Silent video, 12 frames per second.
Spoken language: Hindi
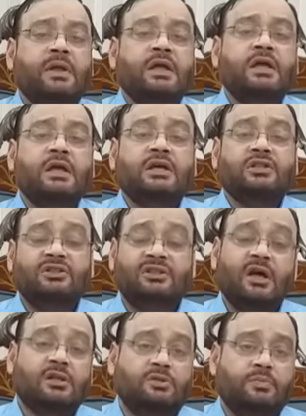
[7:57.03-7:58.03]
में
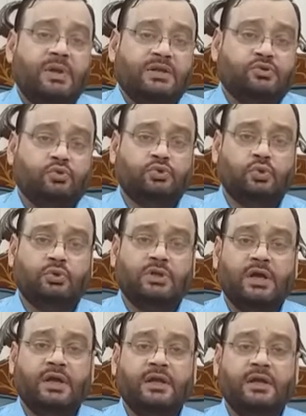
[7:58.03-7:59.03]
दर्द महसूस
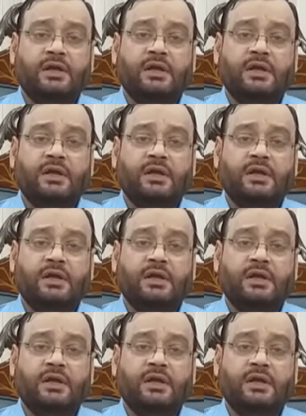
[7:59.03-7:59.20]
होता है